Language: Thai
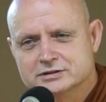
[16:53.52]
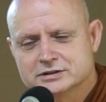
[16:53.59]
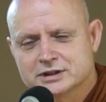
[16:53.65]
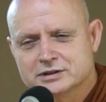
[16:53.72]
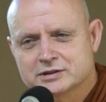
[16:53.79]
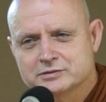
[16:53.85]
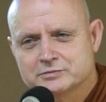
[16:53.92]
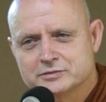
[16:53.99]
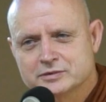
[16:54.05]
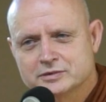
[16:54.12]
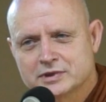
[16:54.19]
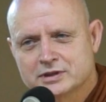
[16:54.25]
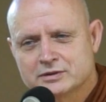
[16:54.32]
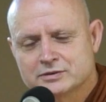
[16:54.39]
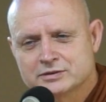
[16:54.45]
นั้น
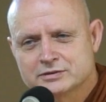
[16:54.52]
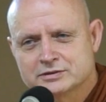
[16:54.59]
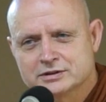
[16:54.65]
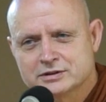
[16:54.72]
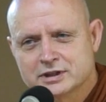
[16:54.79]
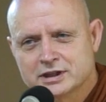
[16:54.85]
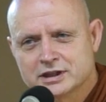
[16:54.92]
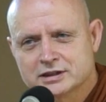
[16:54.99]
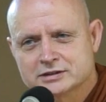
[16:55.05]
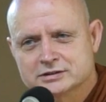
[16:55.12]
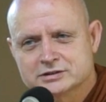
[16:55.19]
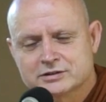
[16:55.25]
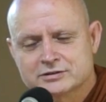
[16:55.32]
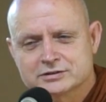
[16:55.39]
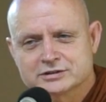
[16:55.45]
เราก็
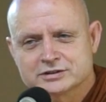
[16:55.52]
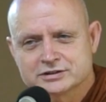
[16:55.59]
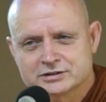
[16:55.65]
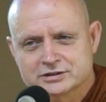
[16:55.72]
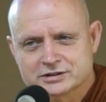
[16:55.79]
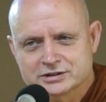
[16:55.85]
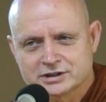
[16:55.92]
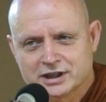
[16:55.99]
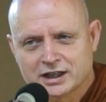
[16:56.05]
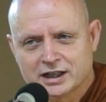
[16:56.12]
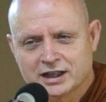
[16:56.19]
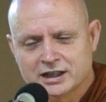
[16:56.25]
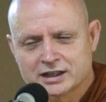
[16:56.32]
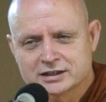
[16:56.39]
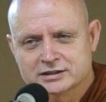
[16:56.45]
ต้องศึกษา
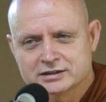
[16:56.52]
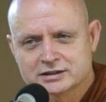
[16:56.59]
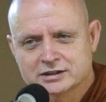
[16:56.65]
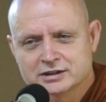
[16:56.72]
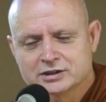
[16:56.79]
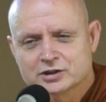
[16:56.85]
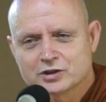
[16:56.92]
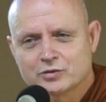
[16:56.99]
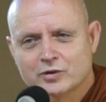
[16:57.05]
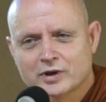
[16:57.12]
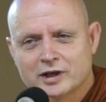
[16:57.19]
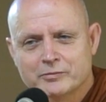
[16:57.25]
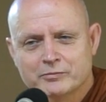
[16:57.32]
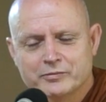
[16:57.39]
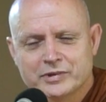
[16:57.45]
ค
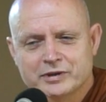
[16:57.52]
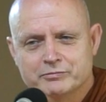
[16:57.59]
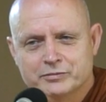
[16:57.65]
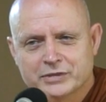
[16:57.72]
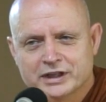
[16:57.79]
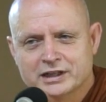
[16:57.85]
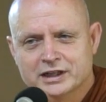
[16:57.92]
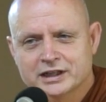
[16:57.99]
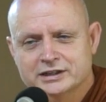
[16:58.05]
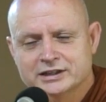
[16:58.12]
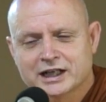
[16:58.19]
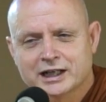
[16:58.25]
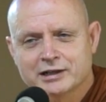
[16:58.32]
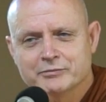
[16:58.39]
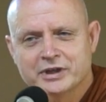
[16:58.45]
วามเป็นไปได้
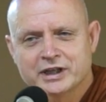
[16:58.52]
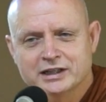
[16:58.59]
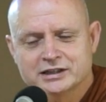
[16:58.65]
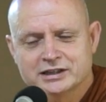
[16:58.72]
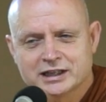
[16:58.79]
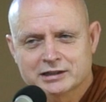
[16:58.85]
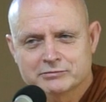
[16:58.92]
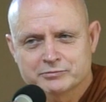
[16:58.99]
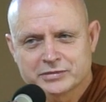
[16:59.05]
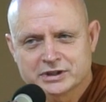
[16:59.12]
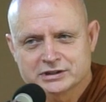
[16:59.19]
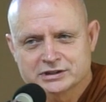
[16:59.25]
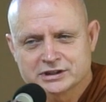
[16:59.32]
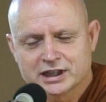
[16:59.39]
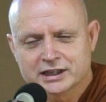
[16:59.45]
ตามเหตุตามปัจ
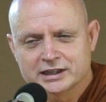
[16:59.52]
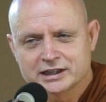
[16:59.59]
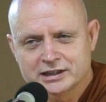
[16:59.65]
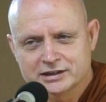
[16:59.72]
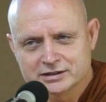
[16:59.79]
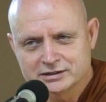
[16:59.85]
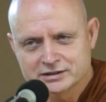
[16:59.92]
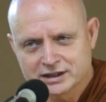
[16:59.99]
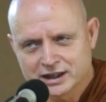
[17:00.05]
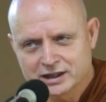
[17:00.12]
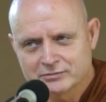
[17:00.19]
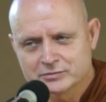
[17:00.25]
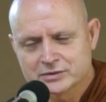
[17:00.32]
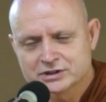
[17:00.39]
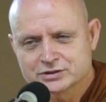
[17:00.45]
จัย นี่คือทาง
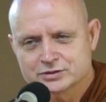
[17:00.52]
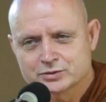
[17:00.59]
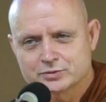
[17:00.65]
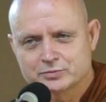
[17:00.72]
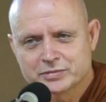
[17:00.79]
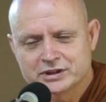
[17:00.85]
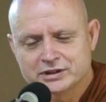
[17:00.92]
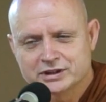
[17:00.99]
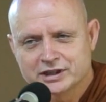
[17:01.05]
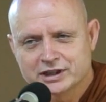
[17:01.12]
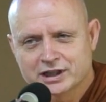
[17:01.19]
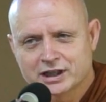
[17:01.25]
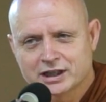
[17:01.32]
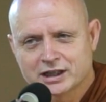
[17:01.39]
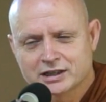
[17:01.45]
ไปสู่ปัญ
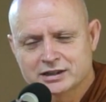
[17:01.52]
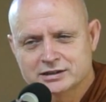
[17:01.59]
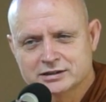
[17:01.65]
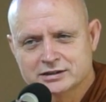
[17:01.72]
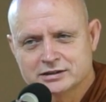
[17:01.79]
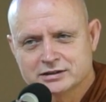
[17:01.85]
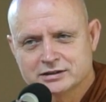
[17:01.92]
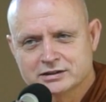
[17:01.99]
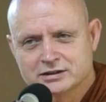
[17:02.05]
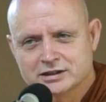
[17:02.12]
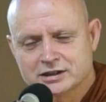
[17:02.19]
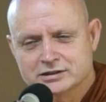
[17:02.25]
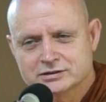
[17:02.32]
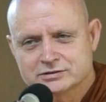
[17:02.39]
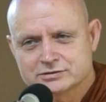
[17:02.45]
ญา
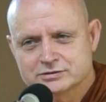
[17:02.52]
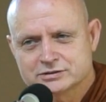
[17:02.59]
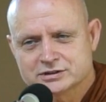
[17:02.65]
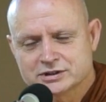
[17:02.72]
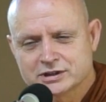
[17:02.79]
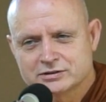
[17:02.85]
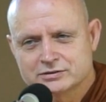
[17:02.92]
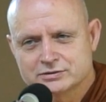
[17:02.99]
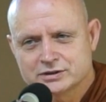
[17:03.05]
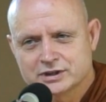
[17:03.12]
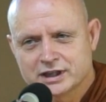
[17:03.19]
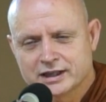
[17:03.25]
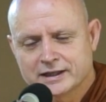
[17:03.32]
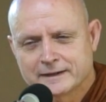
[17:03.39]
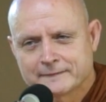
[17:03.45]
ทุกสิ่งทุก
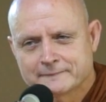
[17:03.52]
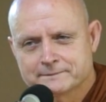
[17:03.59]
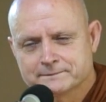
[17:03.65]
อย่าง